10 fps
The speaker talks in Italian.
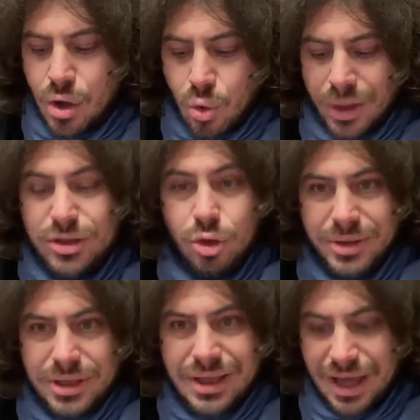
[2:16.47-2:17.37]
Quali
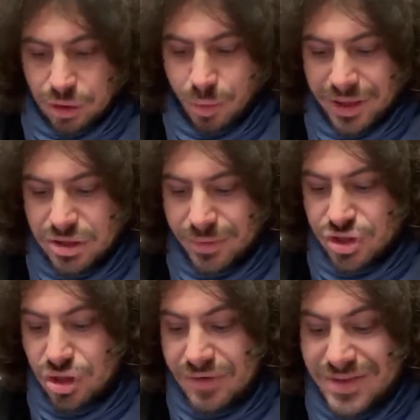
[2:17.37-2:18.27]
domini hanno perso
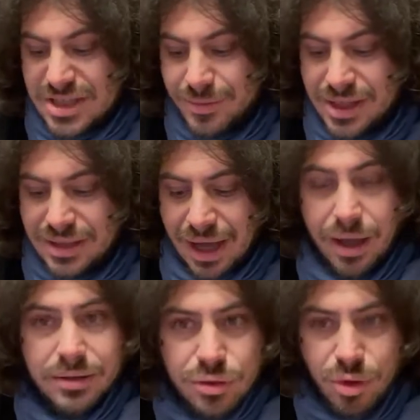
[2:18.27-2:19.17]
maggiore visibilità
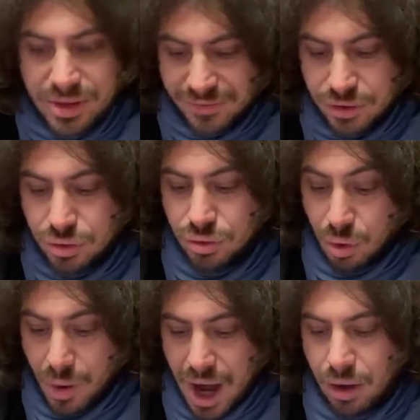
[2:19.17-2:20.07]
nel 2021?
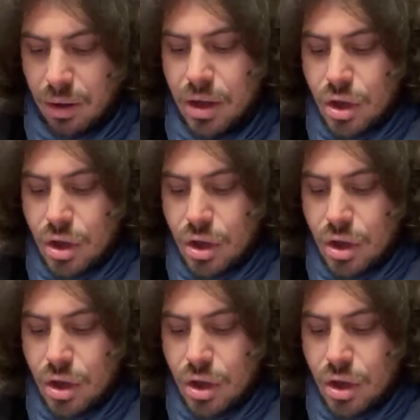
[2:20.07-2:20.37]
Wow!